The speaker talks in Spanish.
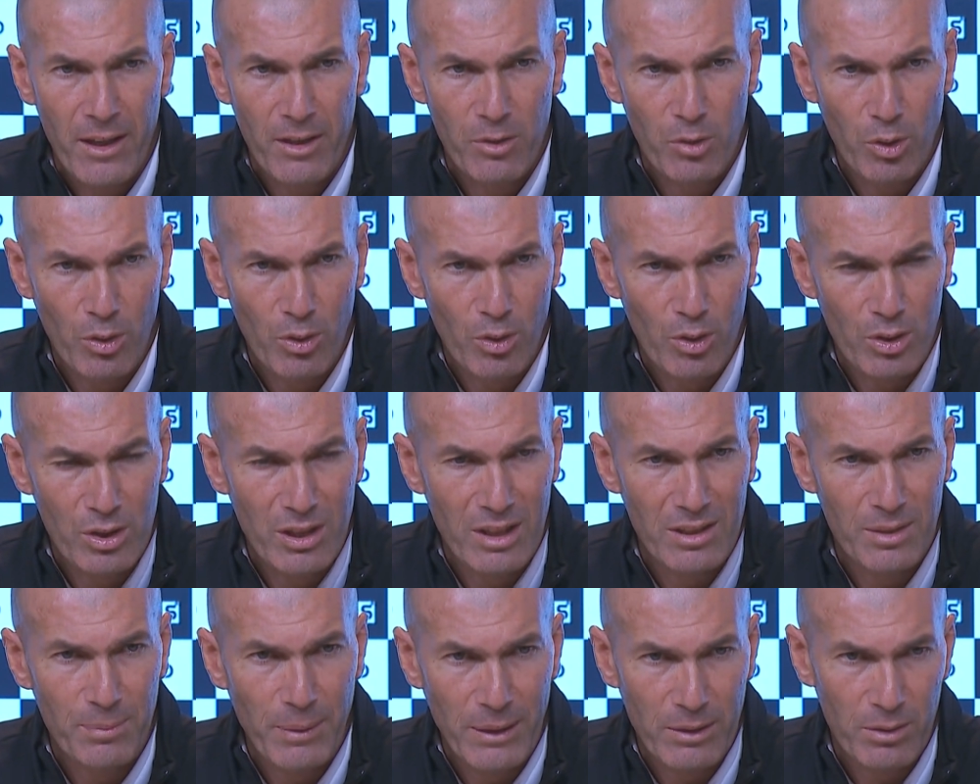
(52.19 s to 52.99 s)
en todos
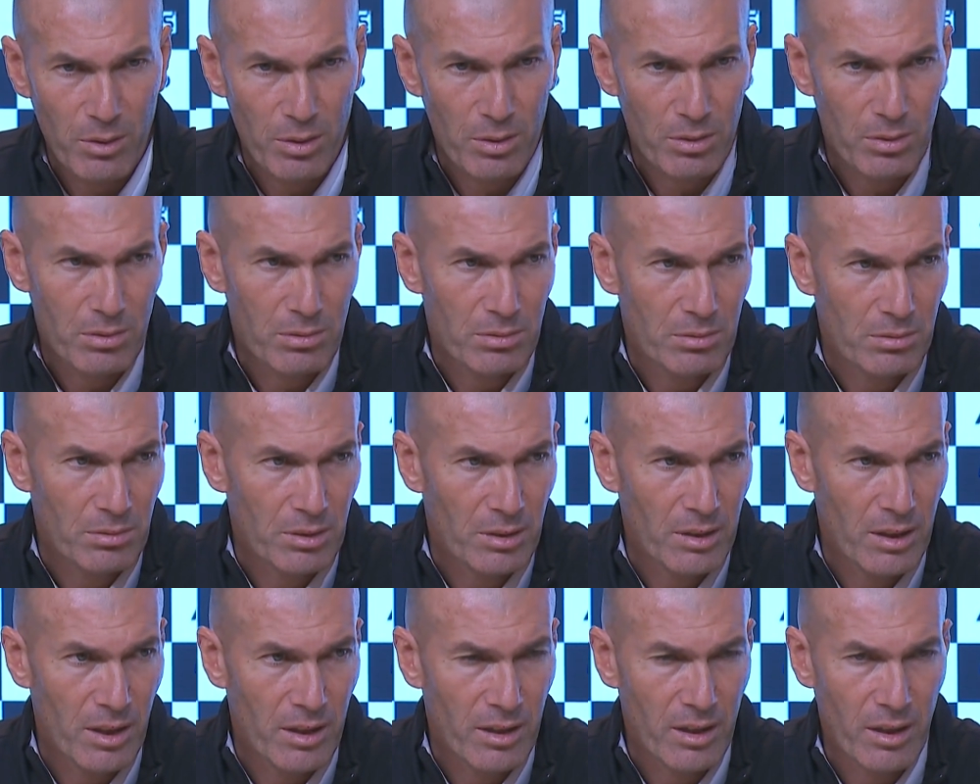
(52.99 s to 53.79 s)
los aspectos
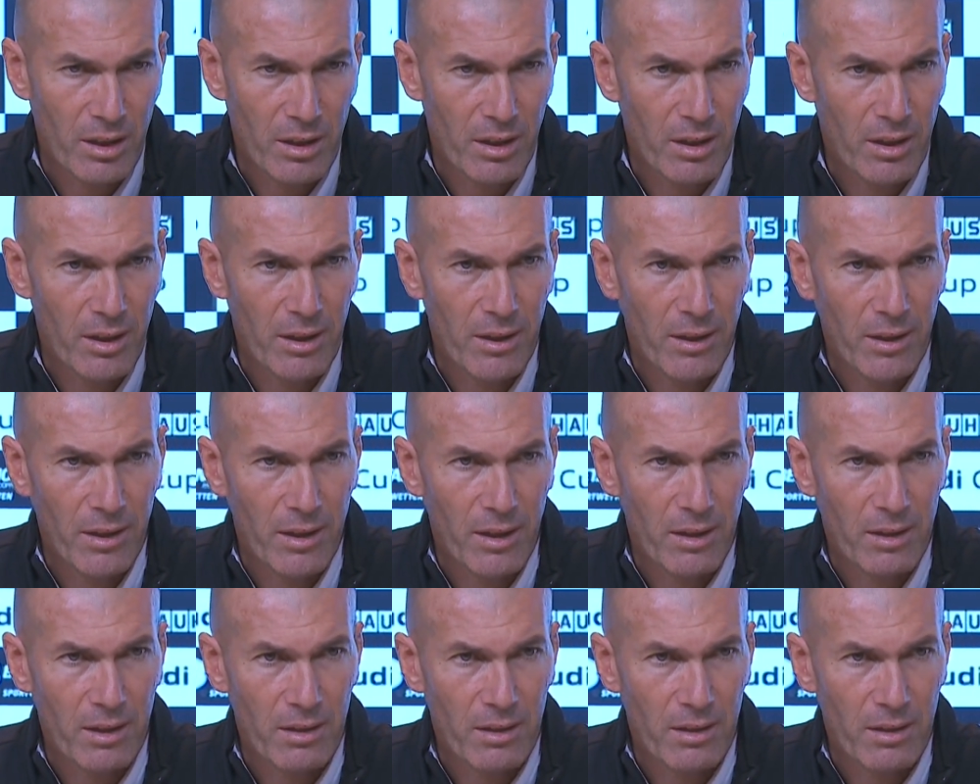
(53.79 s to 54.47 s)
y hay que,